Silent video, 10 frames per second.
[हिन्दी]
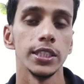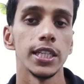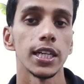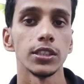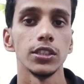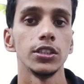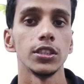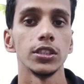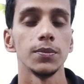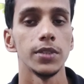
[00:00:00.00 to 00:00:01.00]
इंडिया का
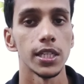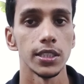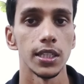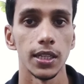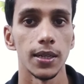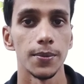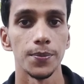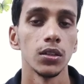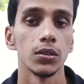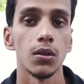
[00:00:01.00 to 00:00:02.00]
सिटीजनशिप दिया जाएगा
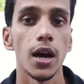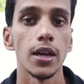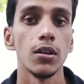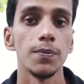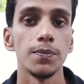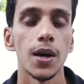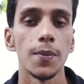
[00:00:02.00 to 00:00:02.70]
तो आई होप